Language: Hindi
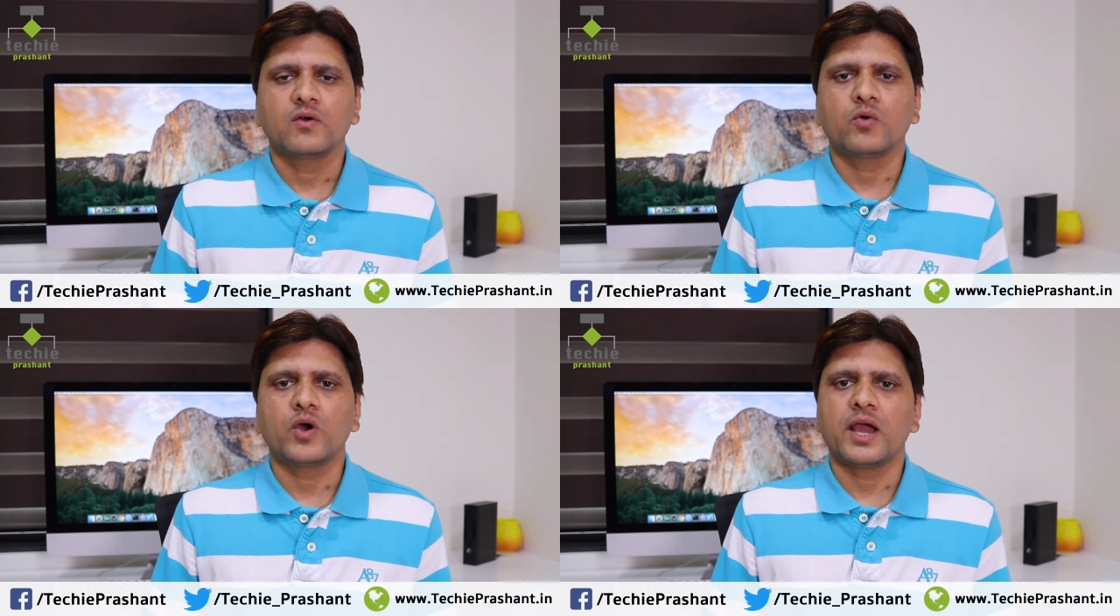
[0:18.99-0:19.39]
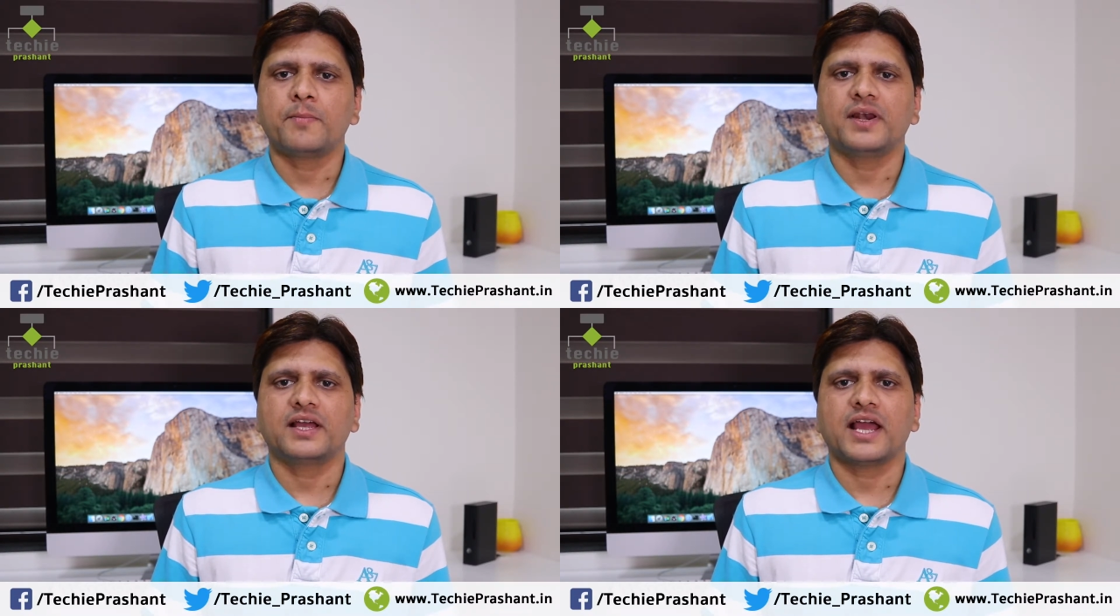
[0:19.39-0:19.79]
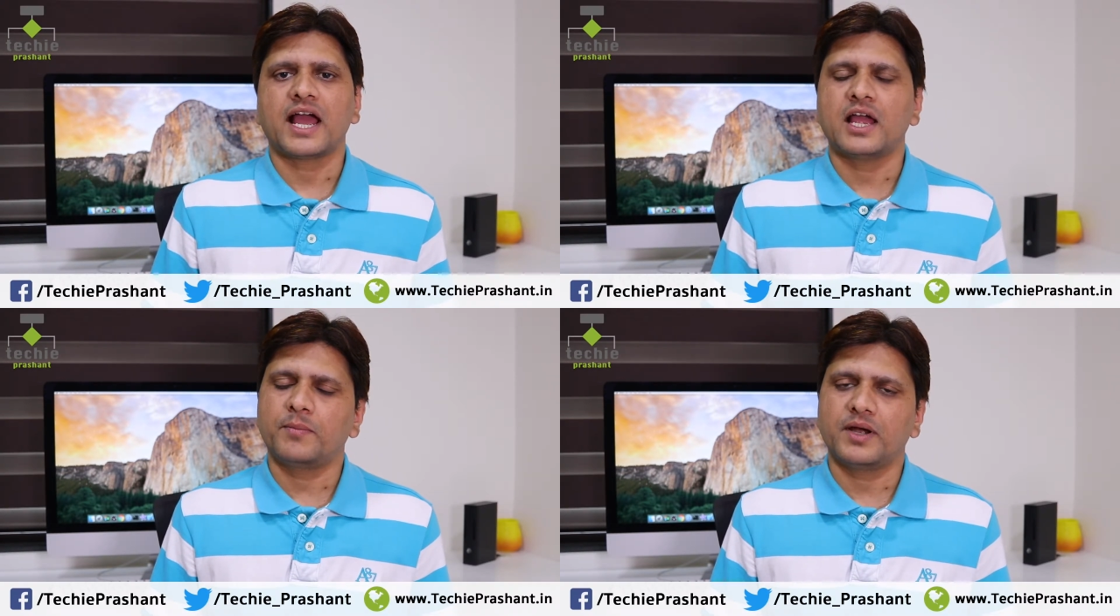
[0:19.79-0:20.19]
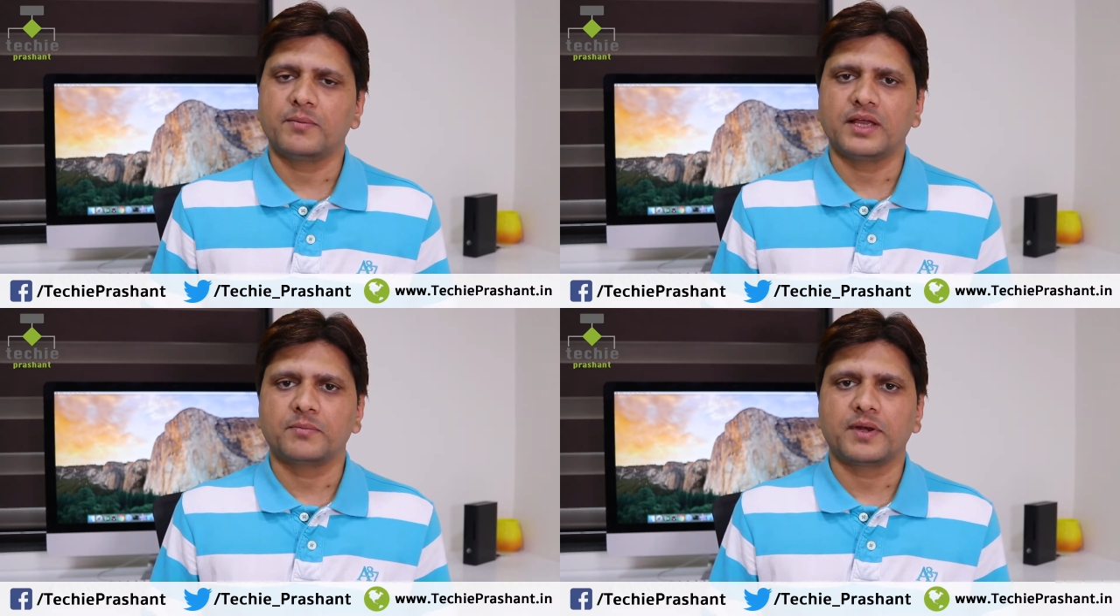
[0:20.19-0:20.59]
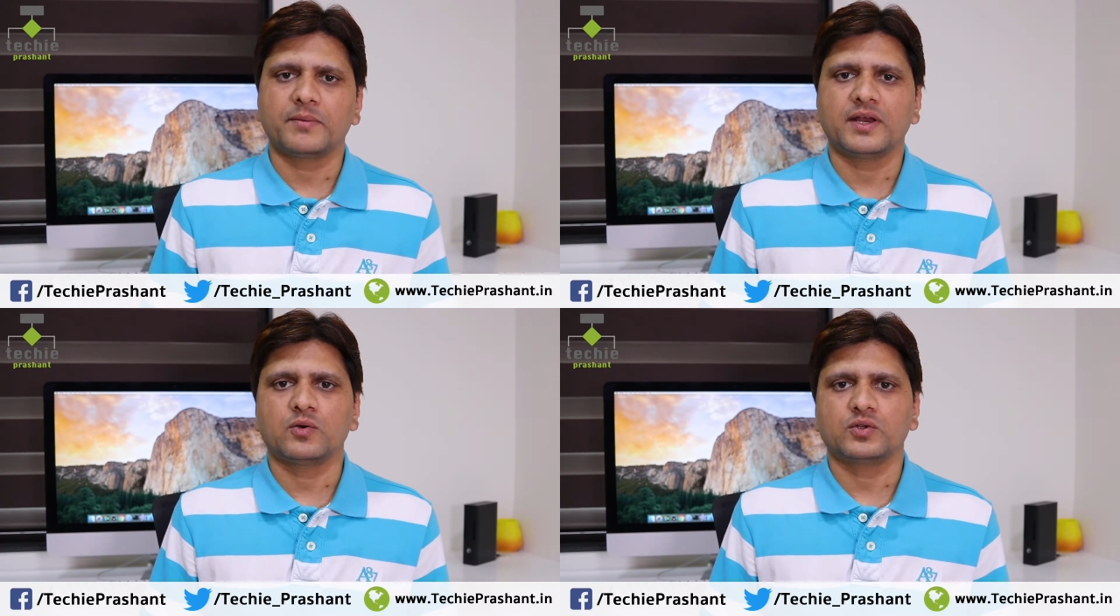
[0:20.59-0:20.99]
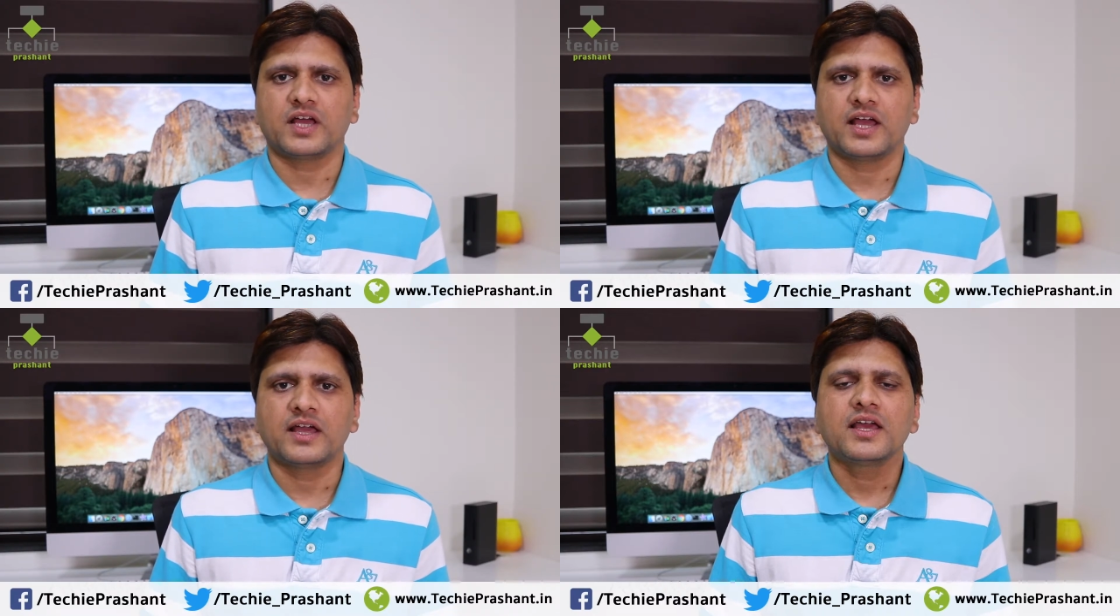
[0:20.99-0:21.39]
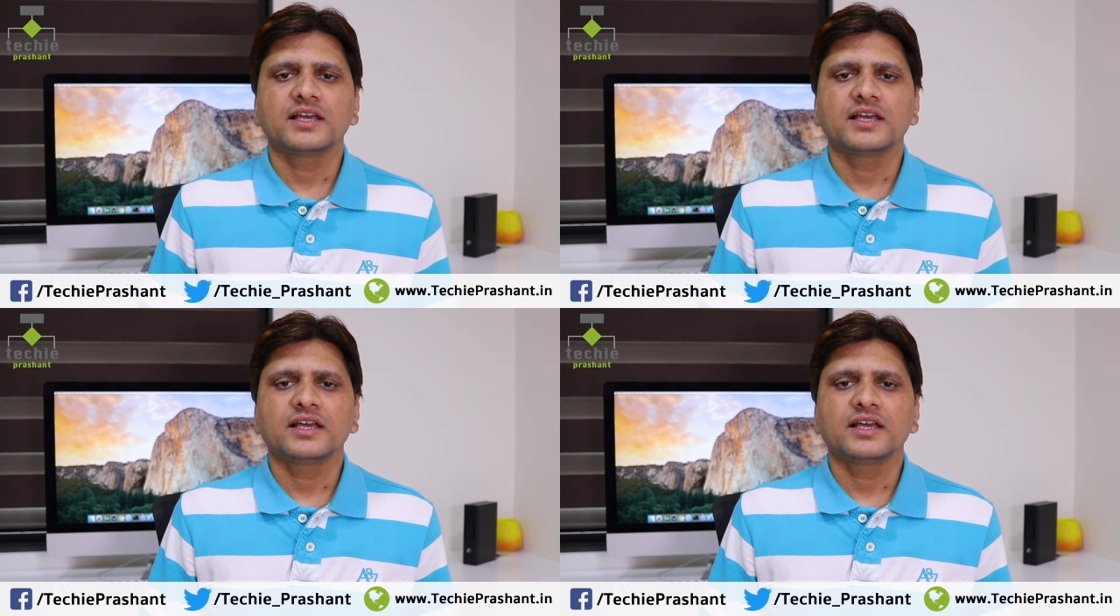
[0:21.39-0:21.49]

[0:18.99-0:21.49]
वो एप्पल के आईपैड में इंप्लीमेंट होता है